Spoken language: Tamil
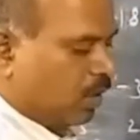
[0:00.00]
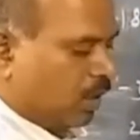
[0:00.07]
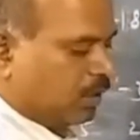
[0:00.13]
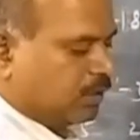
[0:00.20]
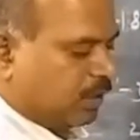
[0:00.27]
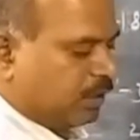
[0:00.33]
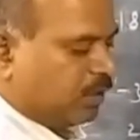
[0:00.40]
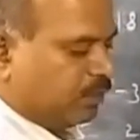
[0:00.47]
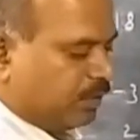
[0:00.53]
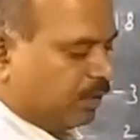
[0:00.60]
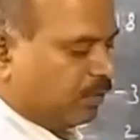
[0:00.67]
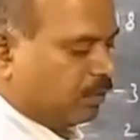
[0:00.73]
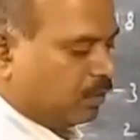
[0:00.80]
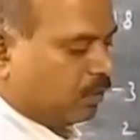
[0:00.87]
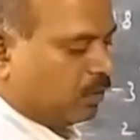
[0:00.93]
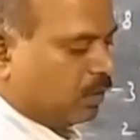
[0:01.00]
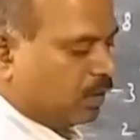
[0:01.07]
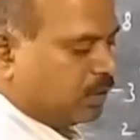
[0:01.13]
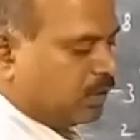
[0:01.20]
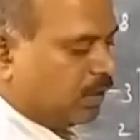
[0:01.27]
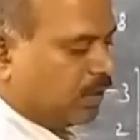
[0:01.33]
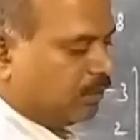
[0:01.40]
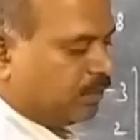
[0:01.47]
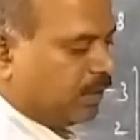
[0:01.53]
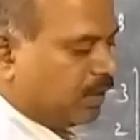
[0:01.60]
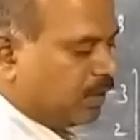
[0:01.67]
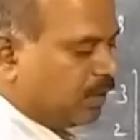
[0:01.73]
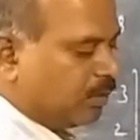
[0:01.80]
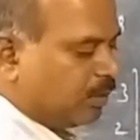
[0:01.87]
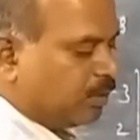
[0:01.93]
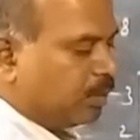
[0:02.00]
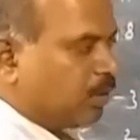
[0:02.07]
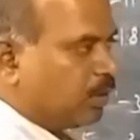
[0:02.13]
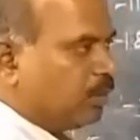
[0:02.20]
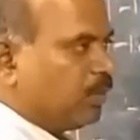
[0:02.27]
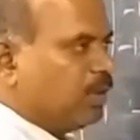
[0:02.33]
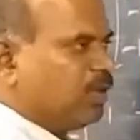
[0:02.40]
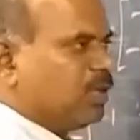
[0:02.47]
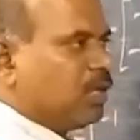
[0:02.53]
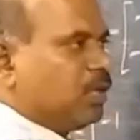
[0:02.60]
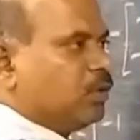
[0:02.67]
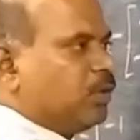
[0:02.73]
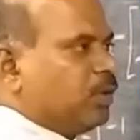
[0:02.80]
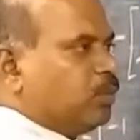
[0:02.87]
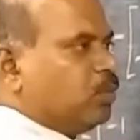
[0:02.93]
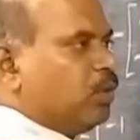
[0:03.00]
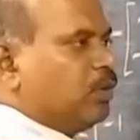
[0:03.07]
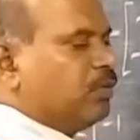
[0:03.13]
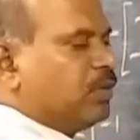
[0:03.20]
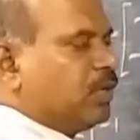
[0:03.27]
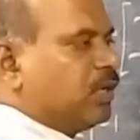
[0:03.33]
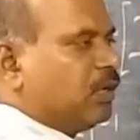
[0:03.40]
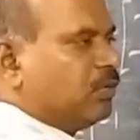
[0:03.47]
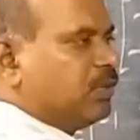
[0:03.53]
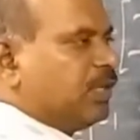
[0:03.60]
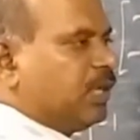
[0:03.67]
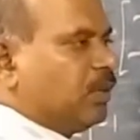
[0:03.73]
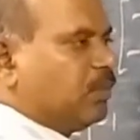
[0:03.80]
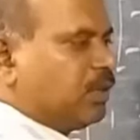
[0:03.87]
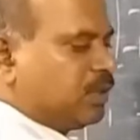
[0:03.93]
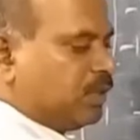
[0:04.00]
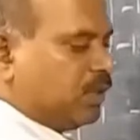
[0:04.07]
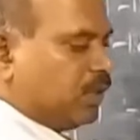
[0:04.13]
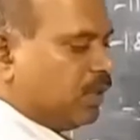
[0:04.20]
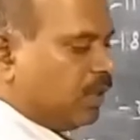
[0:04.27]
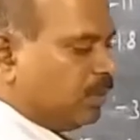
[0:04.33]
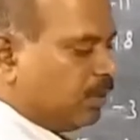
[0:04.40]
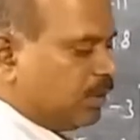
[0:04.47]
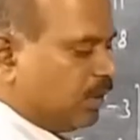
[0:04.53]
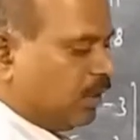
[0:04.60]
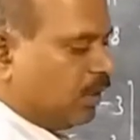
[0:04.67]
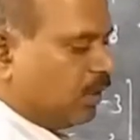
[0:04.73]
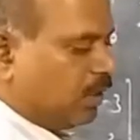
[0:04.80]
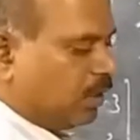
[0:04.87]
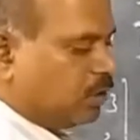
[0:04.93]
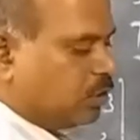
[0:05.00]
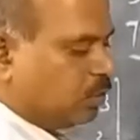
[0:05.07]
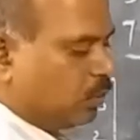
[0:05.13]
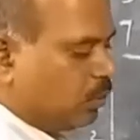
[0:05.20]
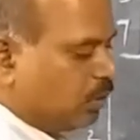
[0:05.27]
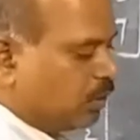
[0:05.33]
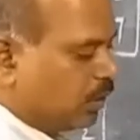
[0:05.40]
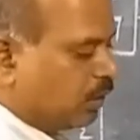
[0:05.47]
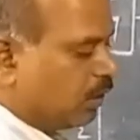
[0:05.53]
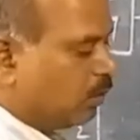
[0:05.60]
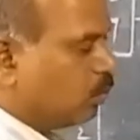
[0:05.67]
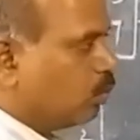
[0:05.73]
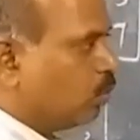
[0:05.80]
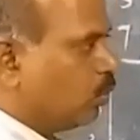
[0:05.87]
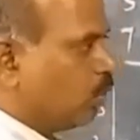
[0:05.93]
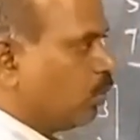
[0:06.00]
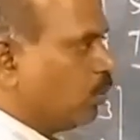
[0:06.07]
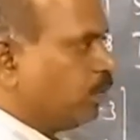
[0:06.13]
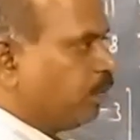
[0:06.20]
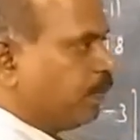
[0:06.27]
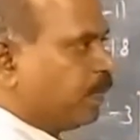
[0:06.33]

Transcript: அட்ஜாயின்ட் ஆஃப் ஏ வேணும் அட்ஜாயின்ட் ஆஃப் ஏன்றது எப்படி பண்ணுறோம்னா என்னுடைய மூளை விட்டங்களை வந்து இடம் மாற்றுங்க இடம் மாற்றினேன்னா அஞ்சு வரும் இந்த இடத்துல மூணு வரும்